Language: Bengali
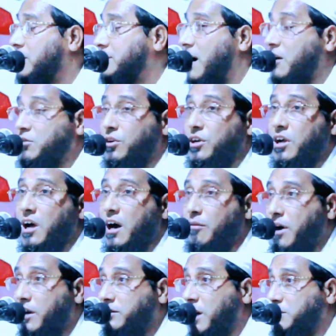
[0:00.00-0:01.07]
দাদা কই
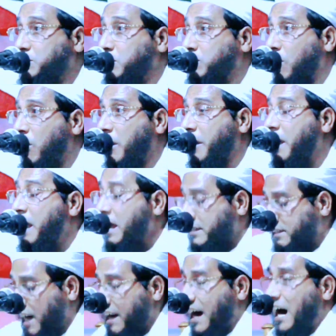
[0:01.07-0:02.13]
আমার দাদু কয়
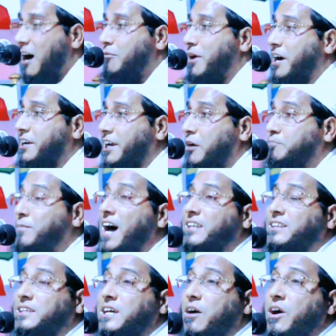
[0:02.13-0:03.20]
যারা আমাকে বাদ
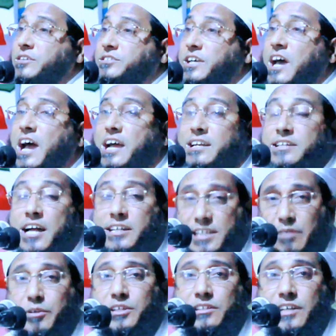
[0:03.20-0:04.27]
চাওয়াইছে একটা
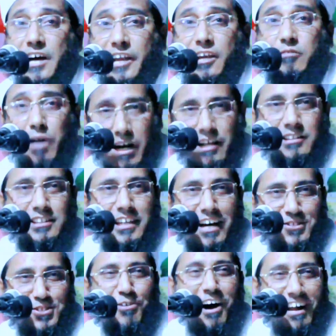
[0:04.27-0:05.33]
টেবিন গাড়ির বাড়ি দিয়ে
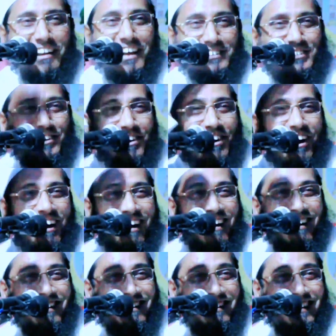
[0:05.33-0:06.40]
আসে হান্নাজরে
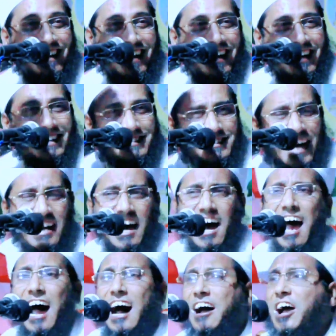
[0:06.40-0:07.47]
খান যারা
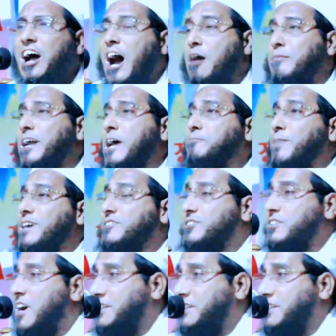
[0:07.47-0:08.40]
আমারে পাঁচটা